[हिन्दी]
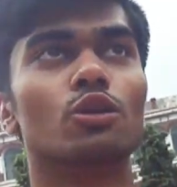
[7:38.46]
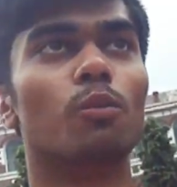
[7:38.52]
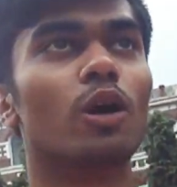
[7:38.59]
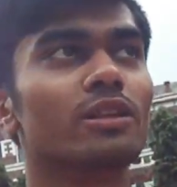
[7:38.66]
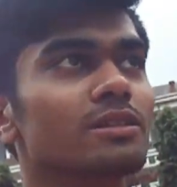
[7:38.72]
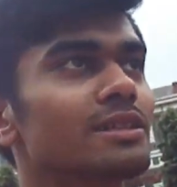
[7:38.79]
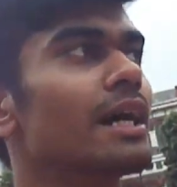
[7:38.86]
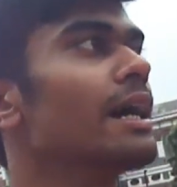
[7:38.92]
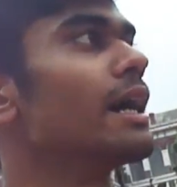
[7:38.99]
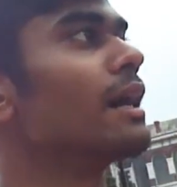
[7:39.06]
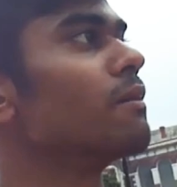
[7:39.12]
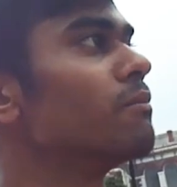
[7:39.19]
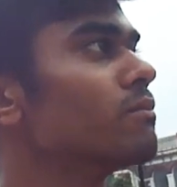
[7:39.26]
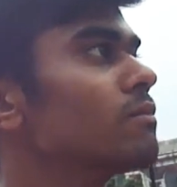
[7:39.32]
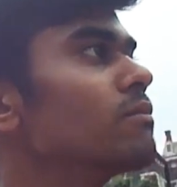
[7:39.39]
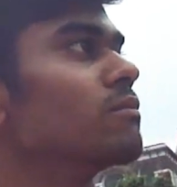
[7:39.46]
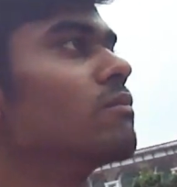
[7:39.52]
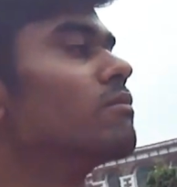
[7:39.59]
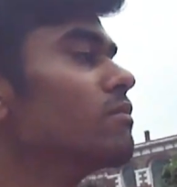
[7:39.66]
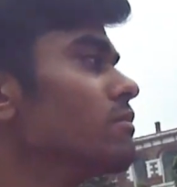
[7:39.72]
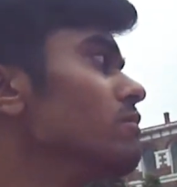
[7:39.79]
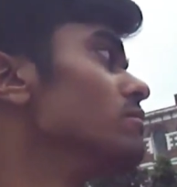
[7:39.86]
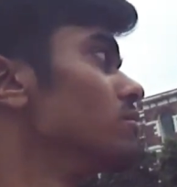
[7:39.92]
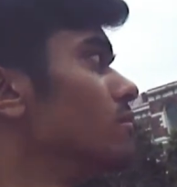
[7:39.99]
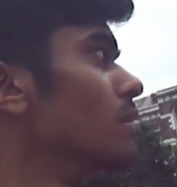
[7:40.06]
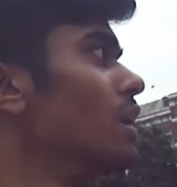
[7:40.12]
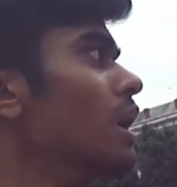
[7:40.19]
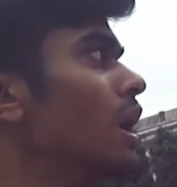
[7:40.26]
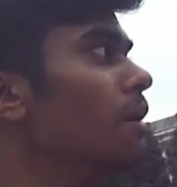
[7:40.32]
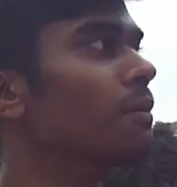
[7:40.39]
तो बहुत अच्छा है यार
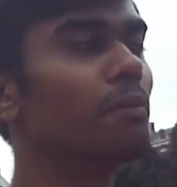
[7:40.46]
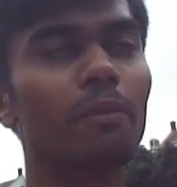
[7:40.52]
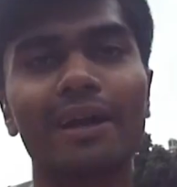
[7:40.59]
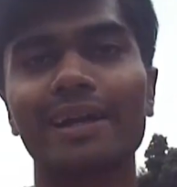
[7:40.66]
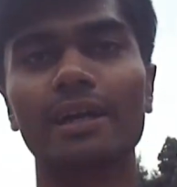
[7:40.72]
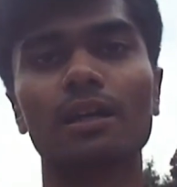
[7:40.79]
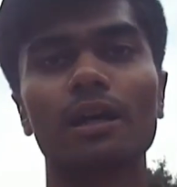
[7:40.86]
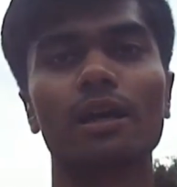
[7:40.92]
अभी मेंटेन